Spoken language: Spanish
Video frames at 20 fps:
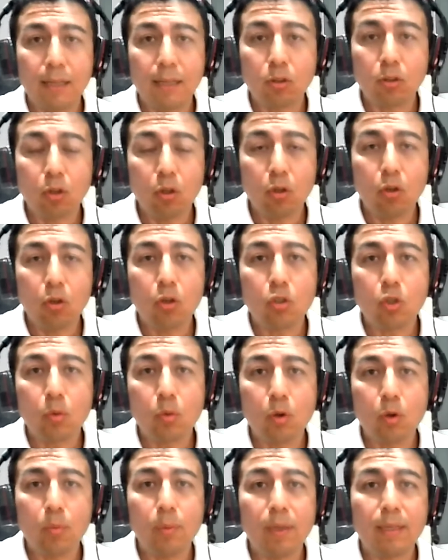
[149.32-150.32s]
todos los
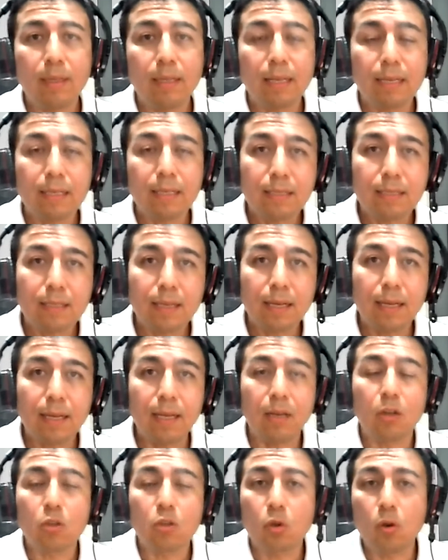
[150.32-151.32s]
homeópatas, a
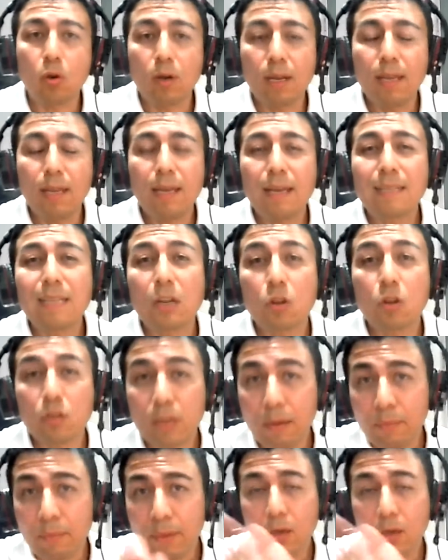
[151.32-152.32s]
los colegas, a los
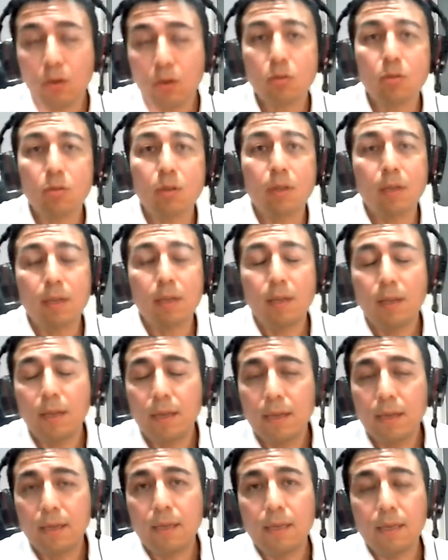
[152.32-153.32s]
amigos,
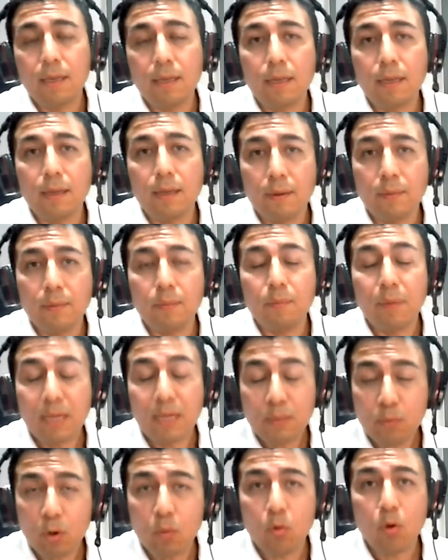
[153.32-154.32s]
y vas
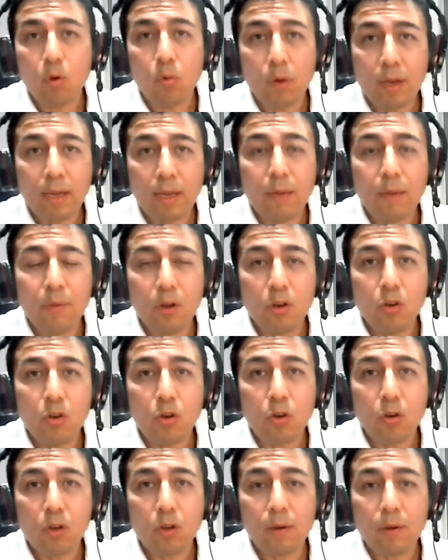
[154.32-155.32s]
por muy buen camino. Yo
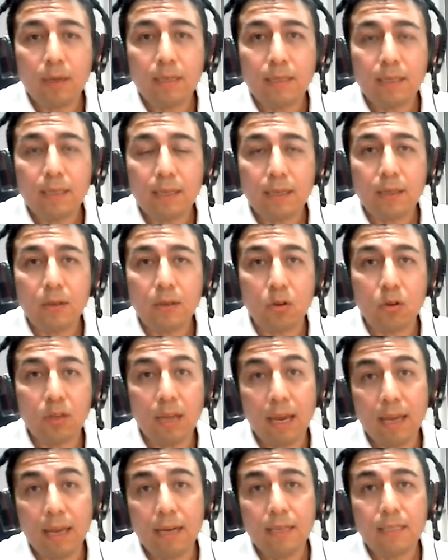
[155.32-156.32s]
creo que va a ser, o
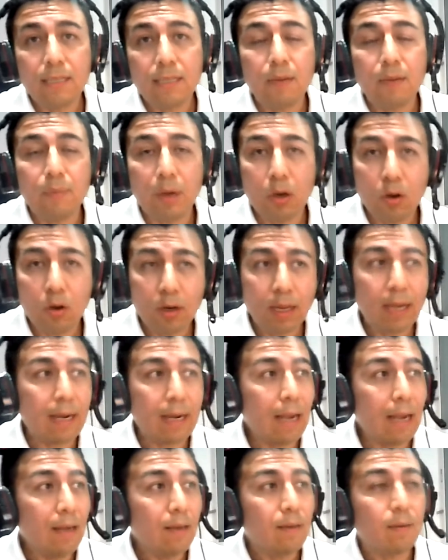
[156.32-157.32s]
ya eres el mejor
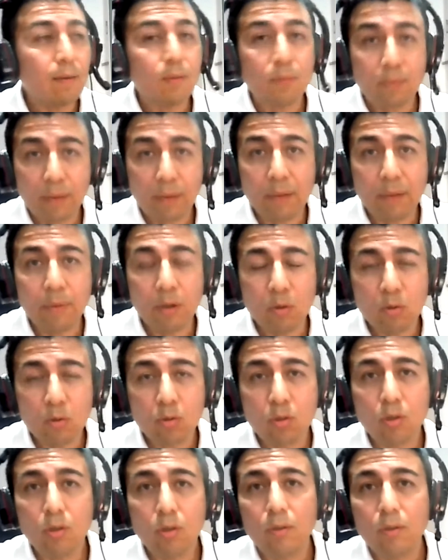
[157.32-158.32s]
canal, para mi
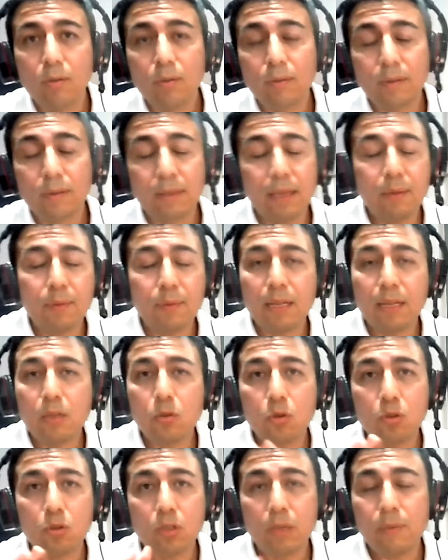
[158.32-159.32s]
gusto. Tienes
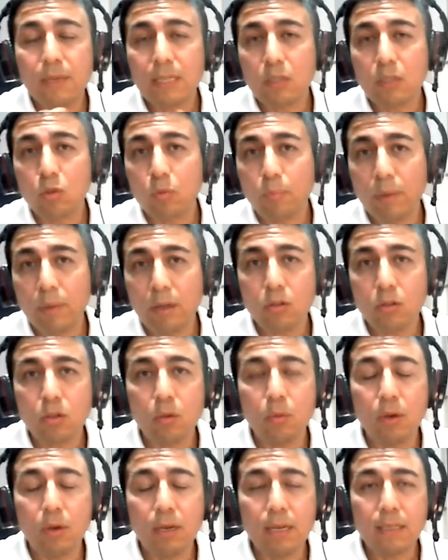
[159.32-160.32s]
unos temas estupendos
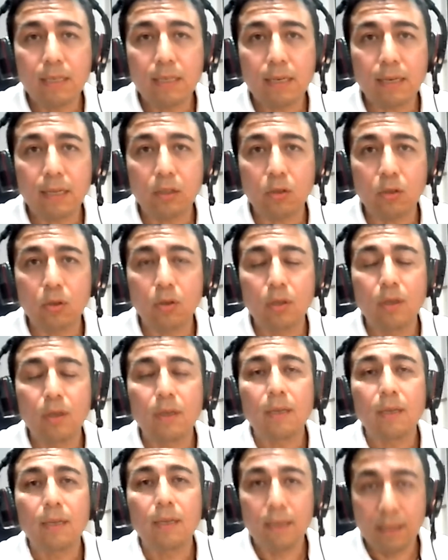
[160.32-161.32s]
como el de hace rato.
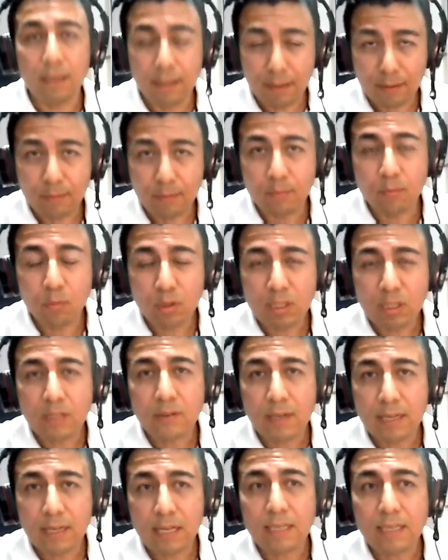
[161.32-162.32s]
Eh, muchas
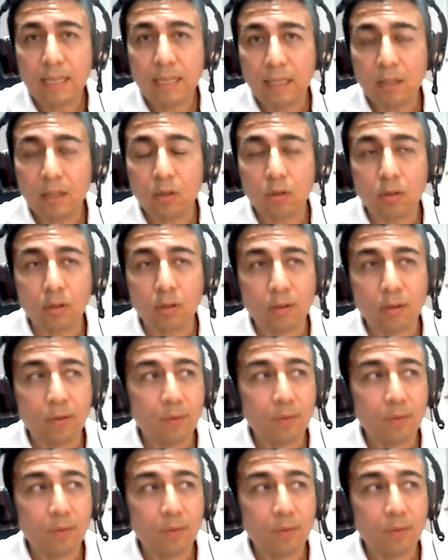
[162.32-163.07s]
felicidades a ti, doctor.